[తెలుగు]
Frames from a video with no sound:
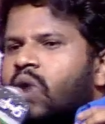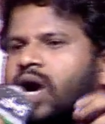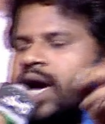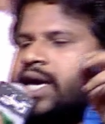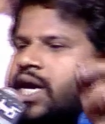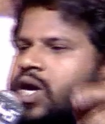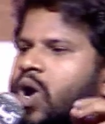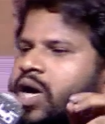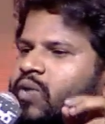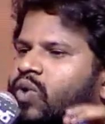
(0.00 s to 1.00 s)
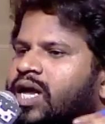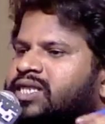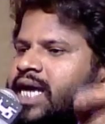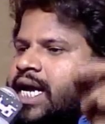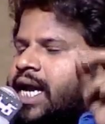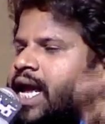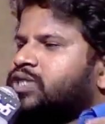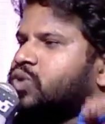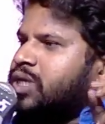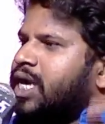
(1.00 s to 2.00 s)
ఒక హీరోకి ఉన్నంత
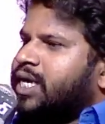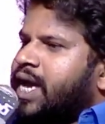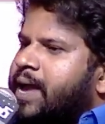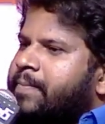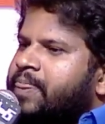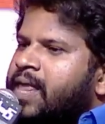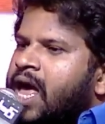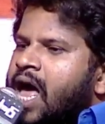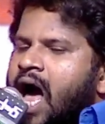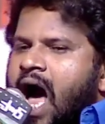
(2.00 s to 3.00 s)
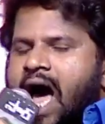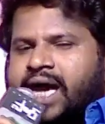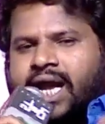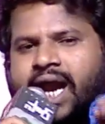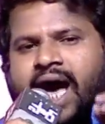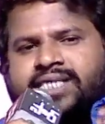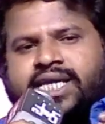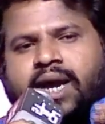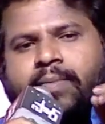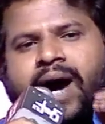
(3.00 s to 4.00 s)
క్రేజ్ ఉందంటే ఆయన
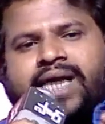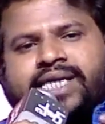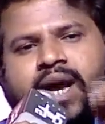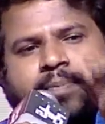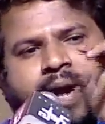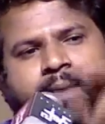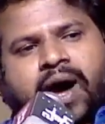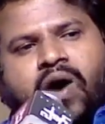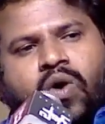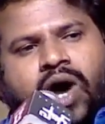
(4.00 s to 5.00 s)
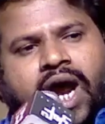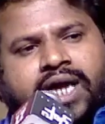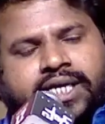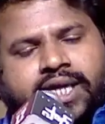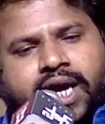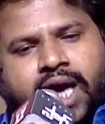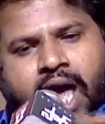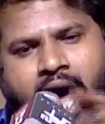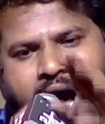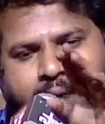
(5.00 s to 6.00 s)
రాసిన మాటల ప్రభావం అలాంటిది
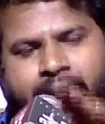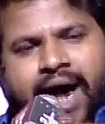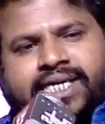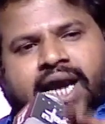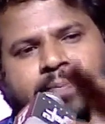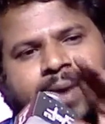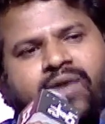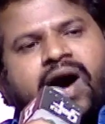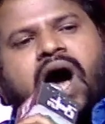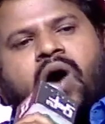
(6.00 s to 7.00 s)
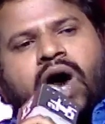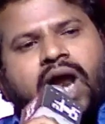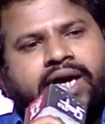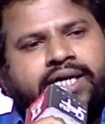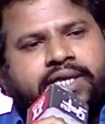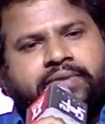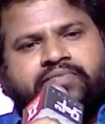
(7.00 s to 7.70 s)
ఆ మాటల ప్రవాహం అలాంటిది